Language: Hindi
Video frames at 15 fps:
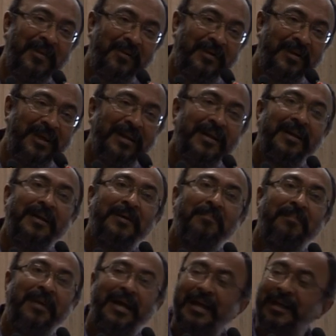ओके
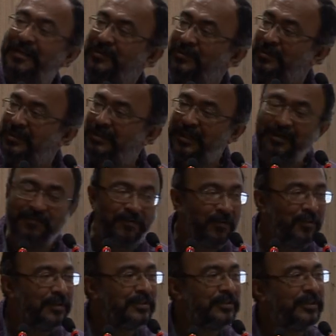मैं जिस
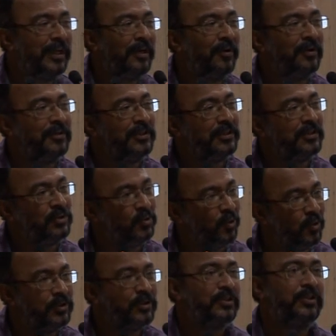इन्फ्लुएंस से और जिस
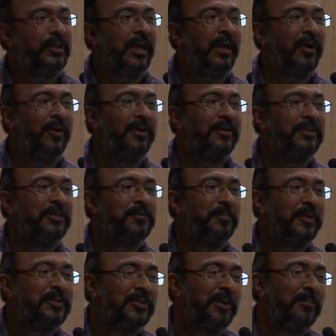सोच से और जिस
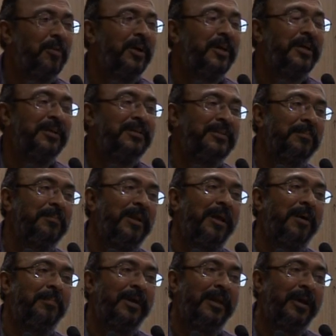पर्सनल पॉलिटिक्स से
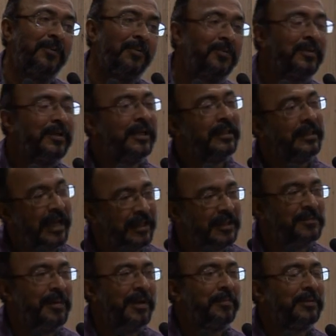पला पड़ा हूँ दैट
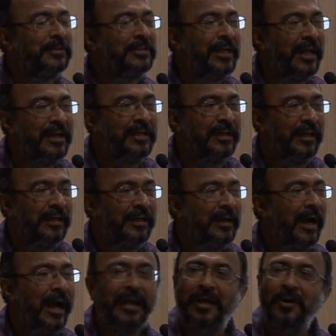इज़ माई पर्सनैलिटी
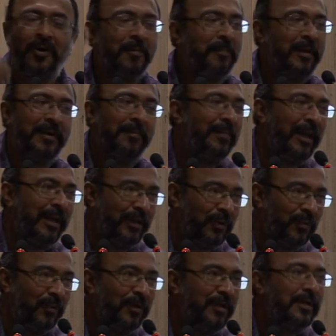आई कैन नॉट बिकम लाइक
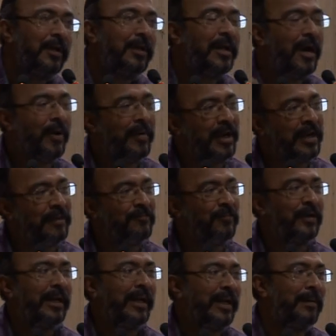यू नाउ आई एम
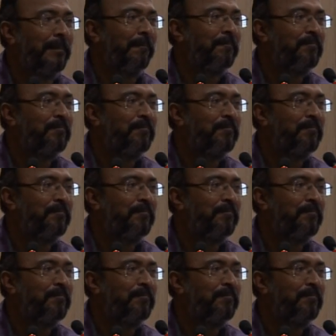वट आई एम